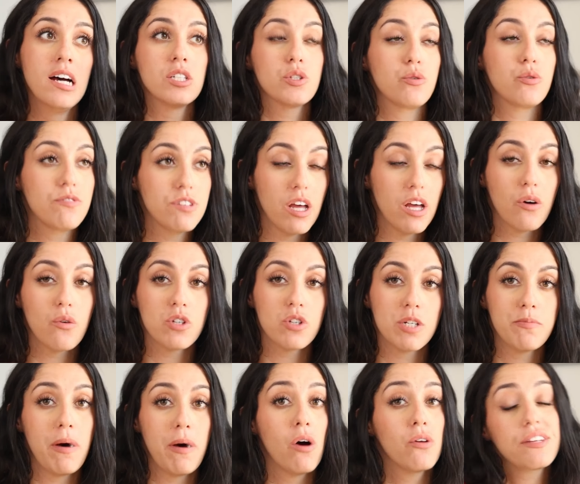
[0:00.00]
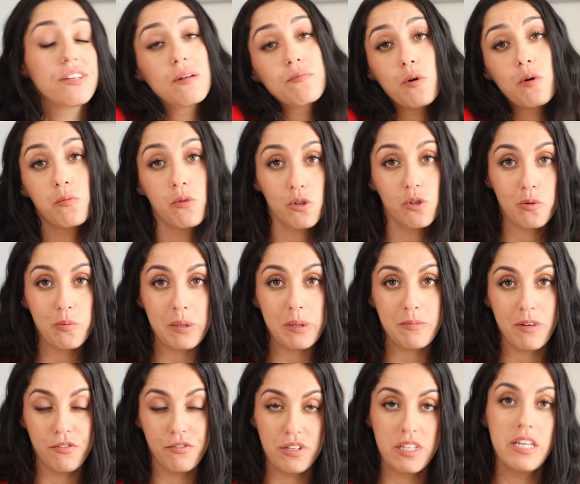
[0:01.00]
suivi d'un congé parental pour m'occuper de
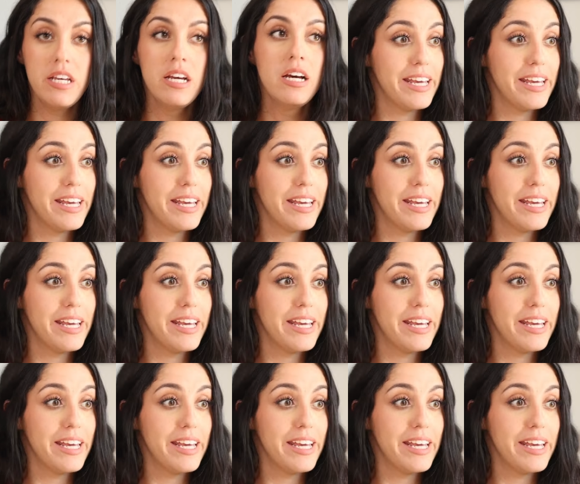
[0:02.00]
ma fille.